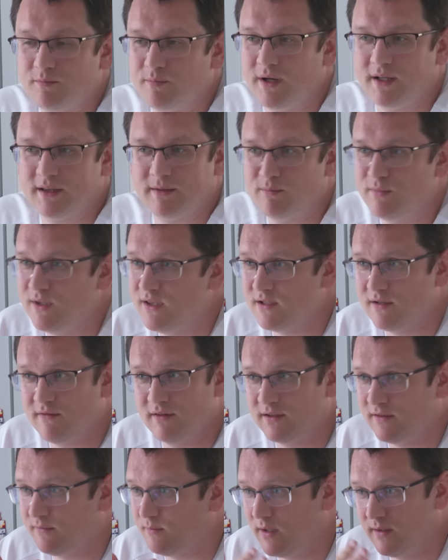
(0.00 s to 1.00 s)
При этом Минск в
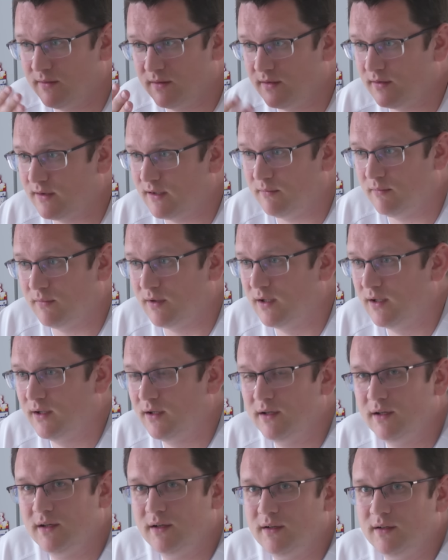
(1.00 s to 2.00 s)
этот момент там
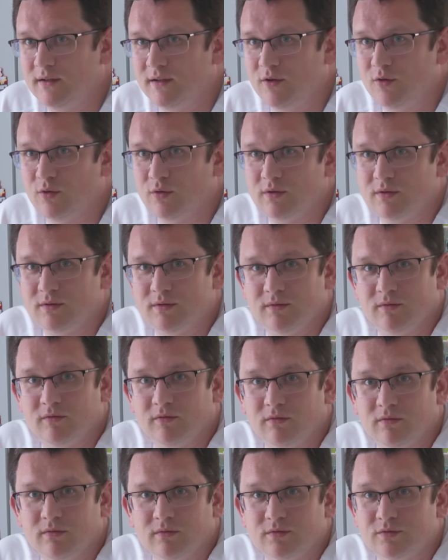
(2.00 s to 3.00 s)
идет
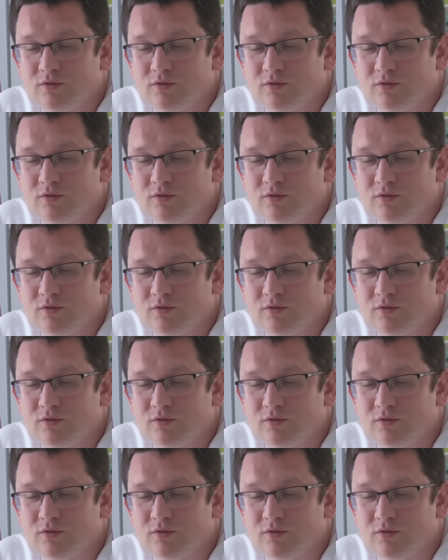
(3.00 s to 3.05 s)
э,